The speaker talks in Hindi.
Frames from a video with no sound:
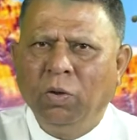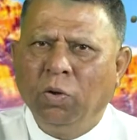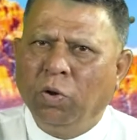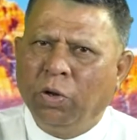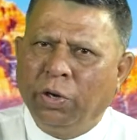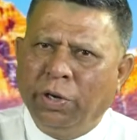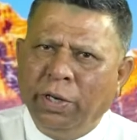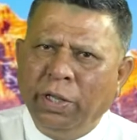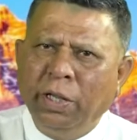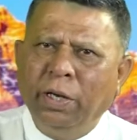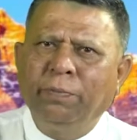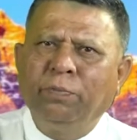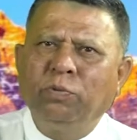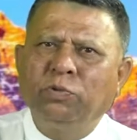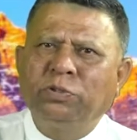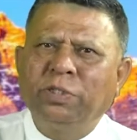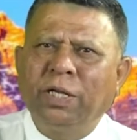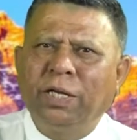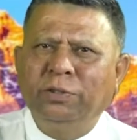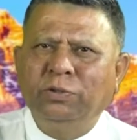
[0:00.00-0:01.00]
और रियल
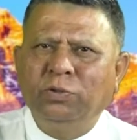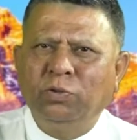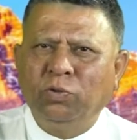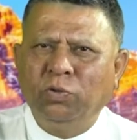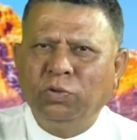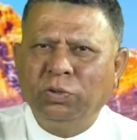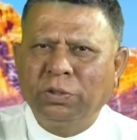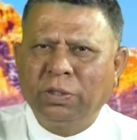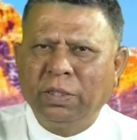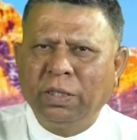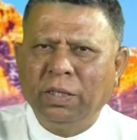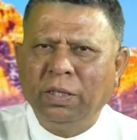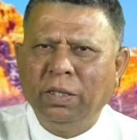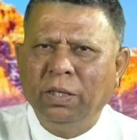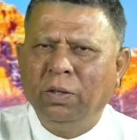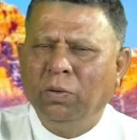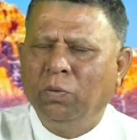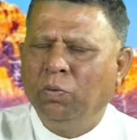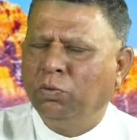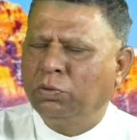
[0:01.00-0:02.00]
पुरुषार्थ जो होते हैं
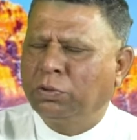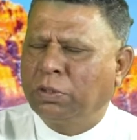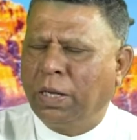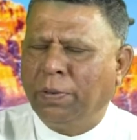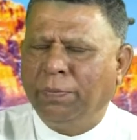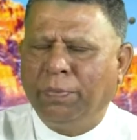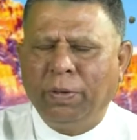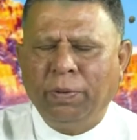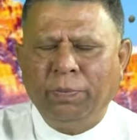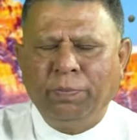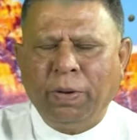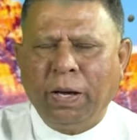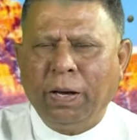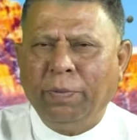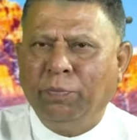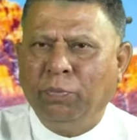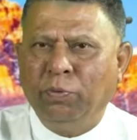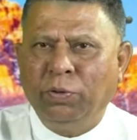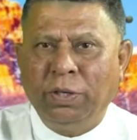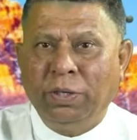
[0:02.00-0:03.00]
उसका फल
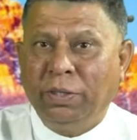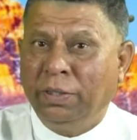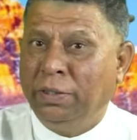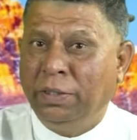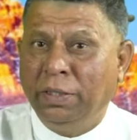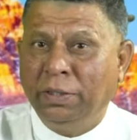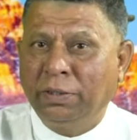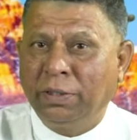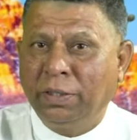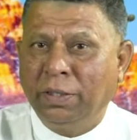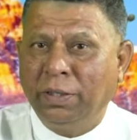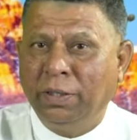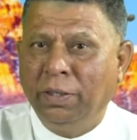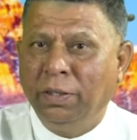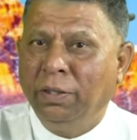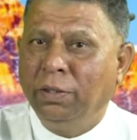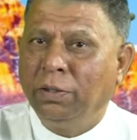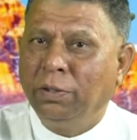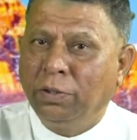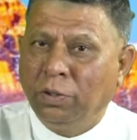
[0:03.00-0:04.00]
पाप पुण्य नहीं देते हैं
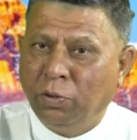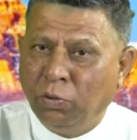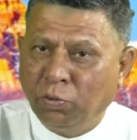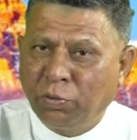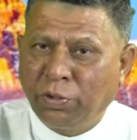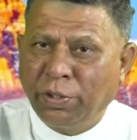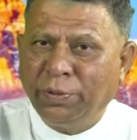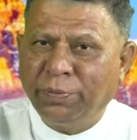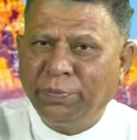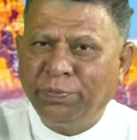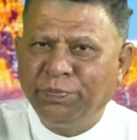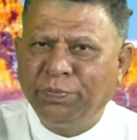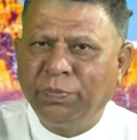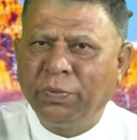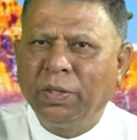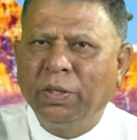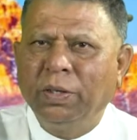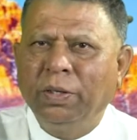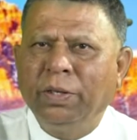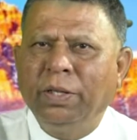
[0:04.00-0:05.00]
क्योंकि
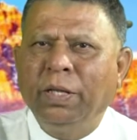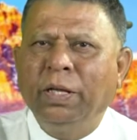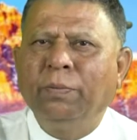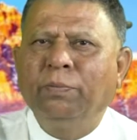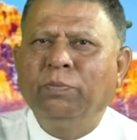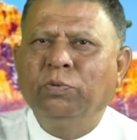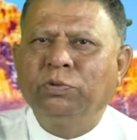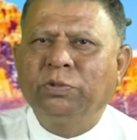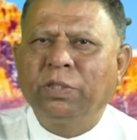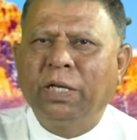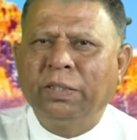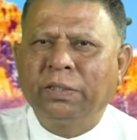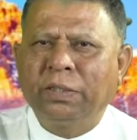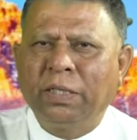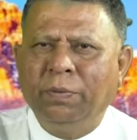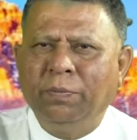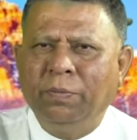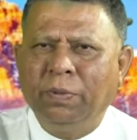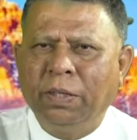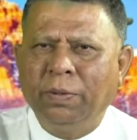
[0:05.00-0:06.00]
रियल पुरुषार्थ
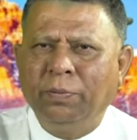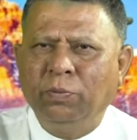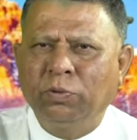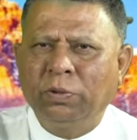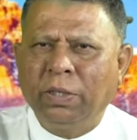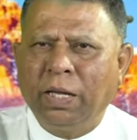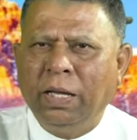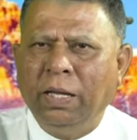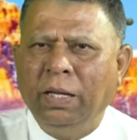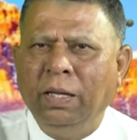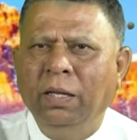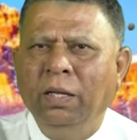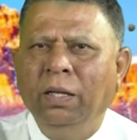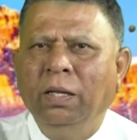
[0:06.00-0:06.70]
का मतलब होता है